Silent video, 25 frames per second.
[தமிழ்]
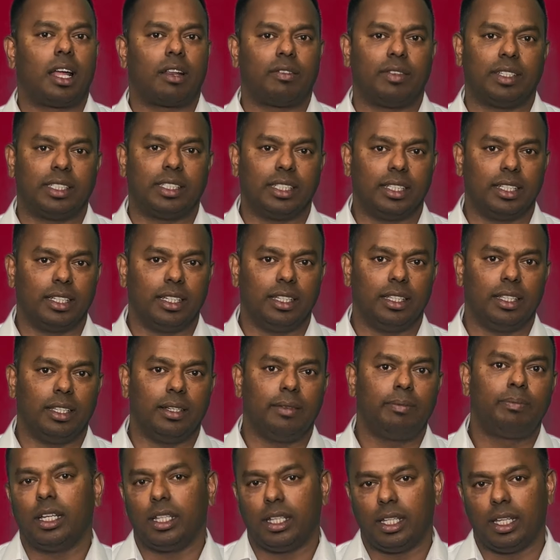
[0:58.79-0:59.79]
அறிவிச்சிருக்குது
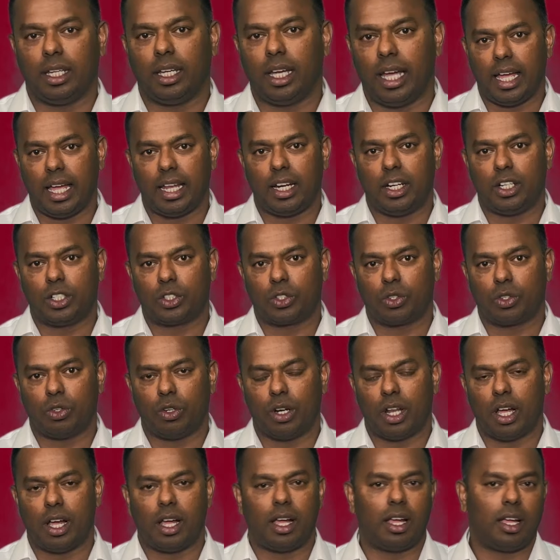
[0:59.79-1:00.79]
இது ஏன்னு
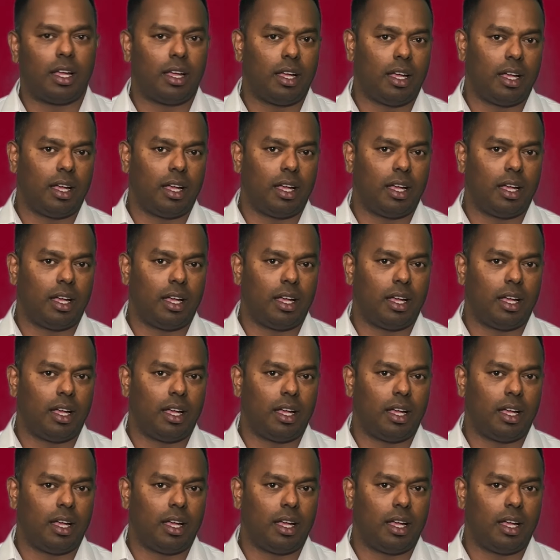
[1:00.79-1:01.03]
சொன்னால்